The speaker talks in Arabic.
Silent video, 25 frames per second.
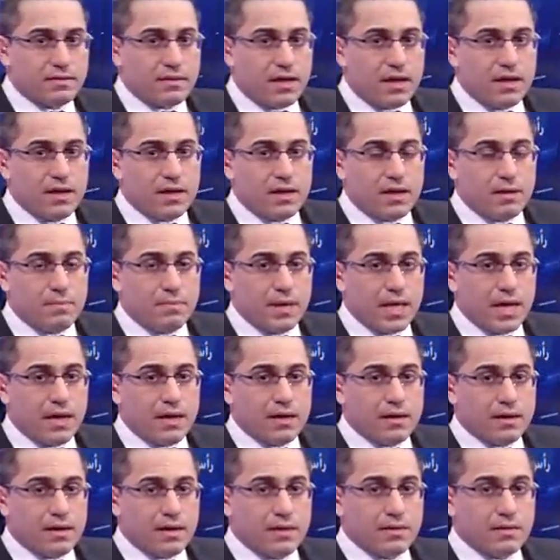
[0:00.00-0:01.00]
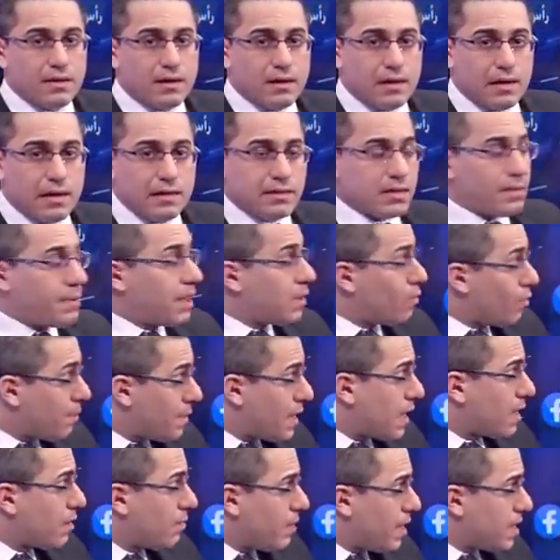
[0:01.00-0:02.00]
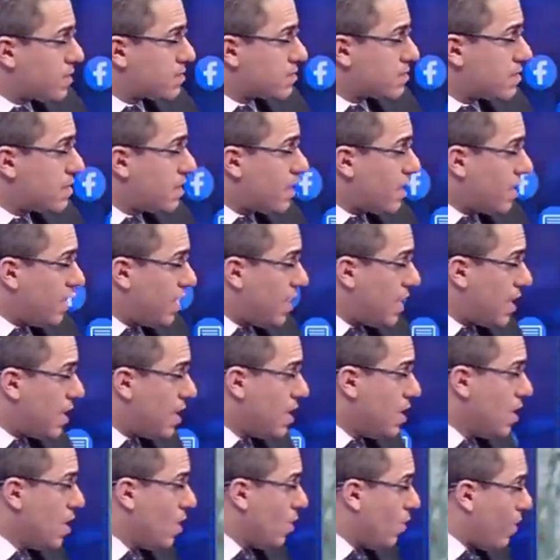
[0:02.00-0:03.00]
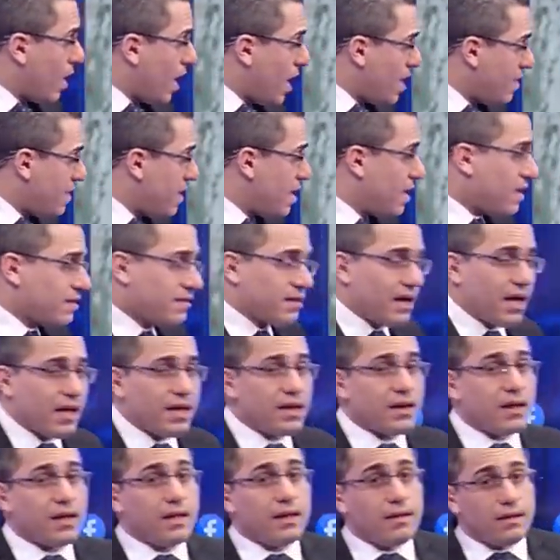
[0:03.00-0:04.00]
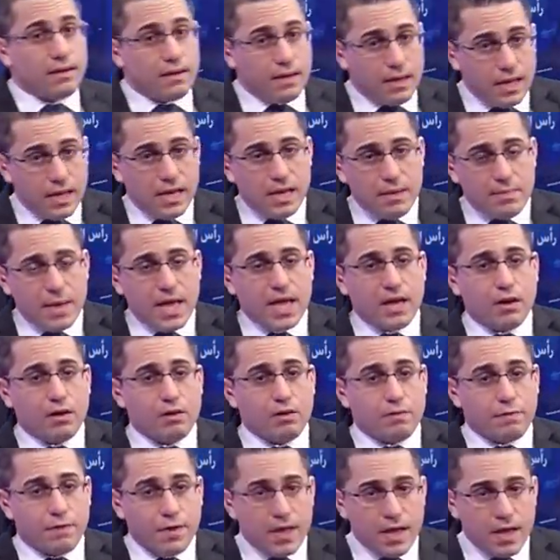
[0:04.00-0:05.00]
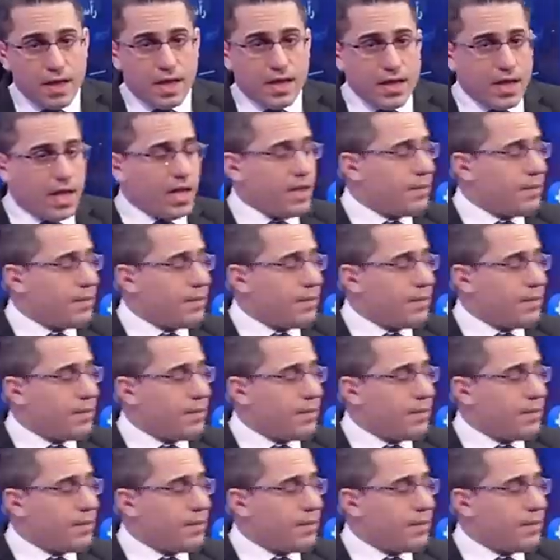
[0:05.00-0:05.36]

الطائره بالرادارات طبعا وبالاقمار الصناعيه وهذه الطائره للي ما يعرف هي